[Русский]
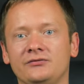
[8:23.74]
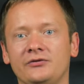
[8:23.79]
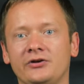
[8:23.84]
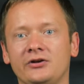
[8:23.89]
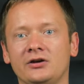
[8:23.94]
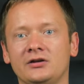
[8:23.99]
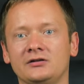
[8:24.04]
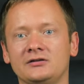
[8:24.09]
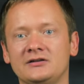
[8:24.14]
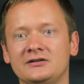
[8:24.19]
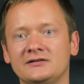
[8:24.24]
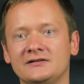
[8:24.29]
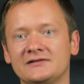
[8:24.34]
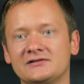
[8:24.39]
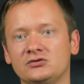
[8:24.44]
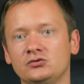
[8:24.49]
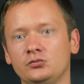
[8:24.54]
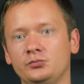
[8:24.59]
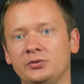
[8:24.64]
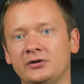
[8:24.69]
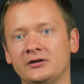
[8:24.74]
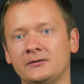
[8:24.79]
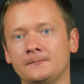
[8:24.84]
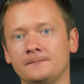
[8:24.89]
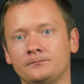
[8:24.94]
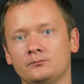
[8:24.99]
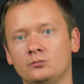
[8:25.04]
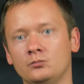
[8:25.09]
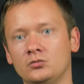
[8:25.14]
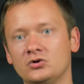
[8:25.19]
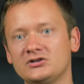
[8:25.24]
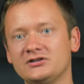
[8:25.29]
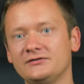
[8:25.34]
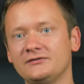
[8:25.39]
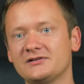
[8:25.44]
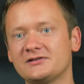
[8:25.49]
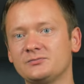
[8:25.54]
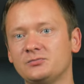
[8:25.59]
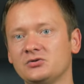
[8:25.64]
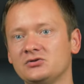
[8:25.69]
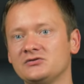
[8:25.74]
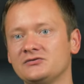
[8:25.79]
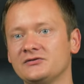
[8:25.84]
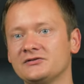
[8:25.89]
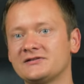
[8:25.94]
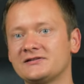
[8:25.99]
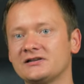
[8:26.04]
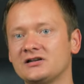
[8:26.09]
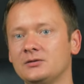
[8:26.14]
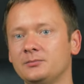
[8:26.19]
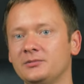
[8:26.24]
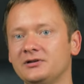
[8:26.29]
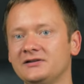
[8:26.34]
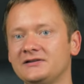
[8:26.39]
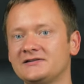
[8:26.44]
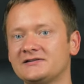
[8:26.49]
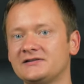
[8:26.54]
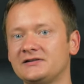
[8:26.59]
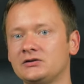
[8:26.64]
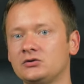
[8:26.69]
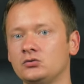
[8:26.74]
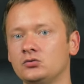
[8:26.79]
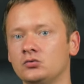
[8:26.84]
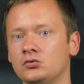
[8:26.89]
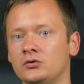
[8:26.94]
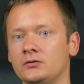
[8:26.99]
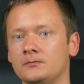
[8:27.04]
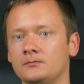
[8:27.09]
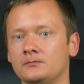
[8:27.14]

вариант недоступен, можно воспользоваться командной строкой.